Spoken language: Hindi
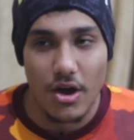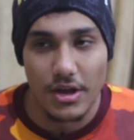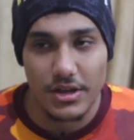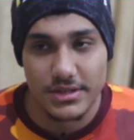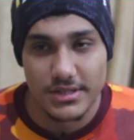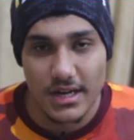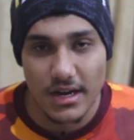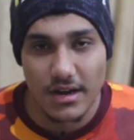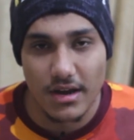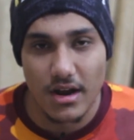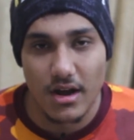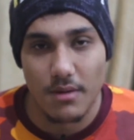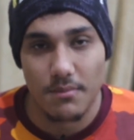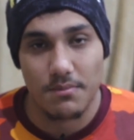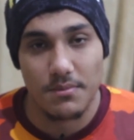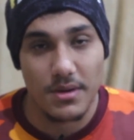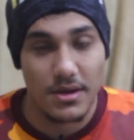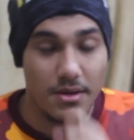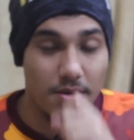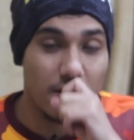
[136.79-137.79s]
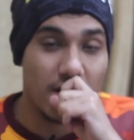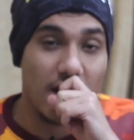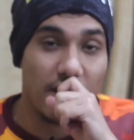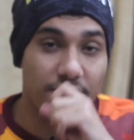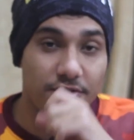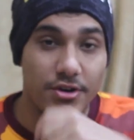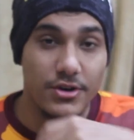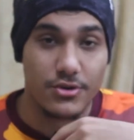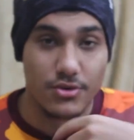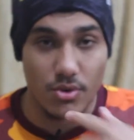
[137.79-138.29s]
इंस्टाग्राम पे
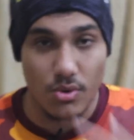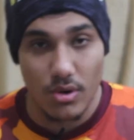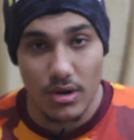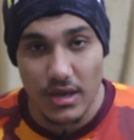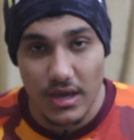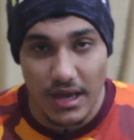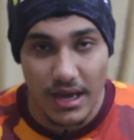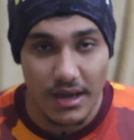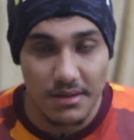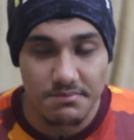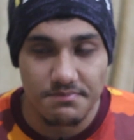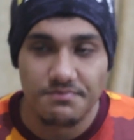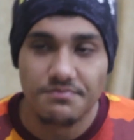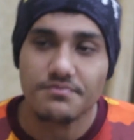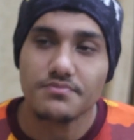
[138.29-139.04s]
काफ़ी ट्रोल किया है